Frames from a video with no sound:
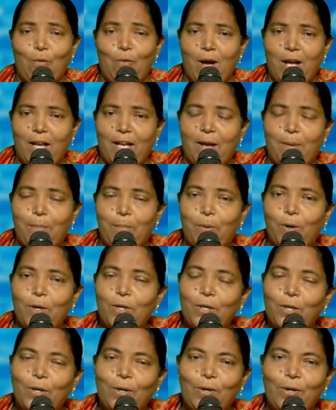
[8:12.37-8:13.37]
ఒక్క
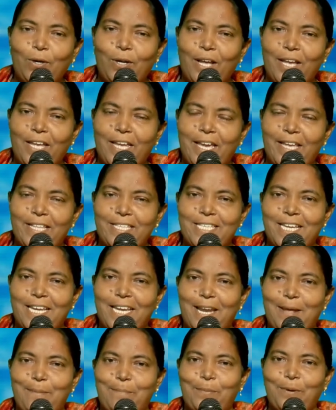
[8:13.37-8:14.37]
బొట్టు కూడా ఏం
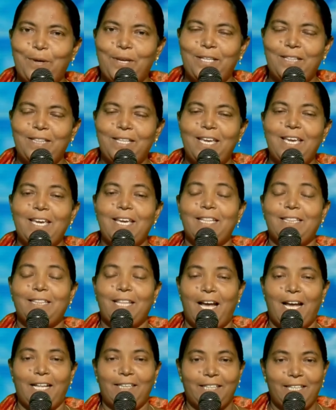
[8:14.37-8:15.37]
చేయలేకపోయింది
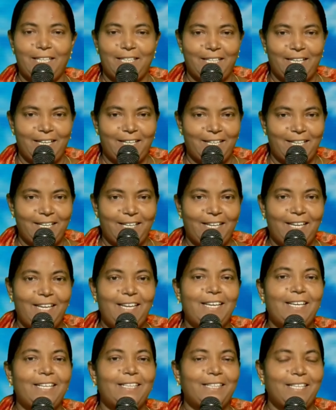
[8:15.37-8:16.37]
తాతయ్య దగ్గరికి
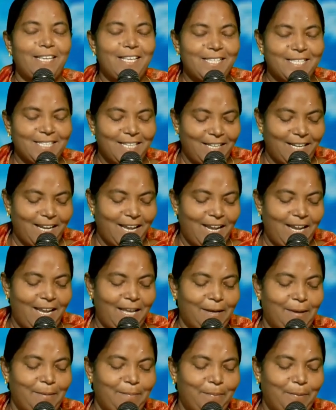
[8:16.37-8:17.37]

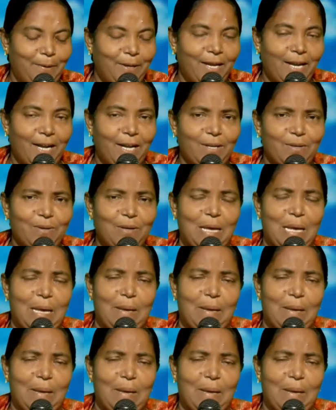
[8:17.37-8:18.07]
తీసుకురాలేకపోయాడు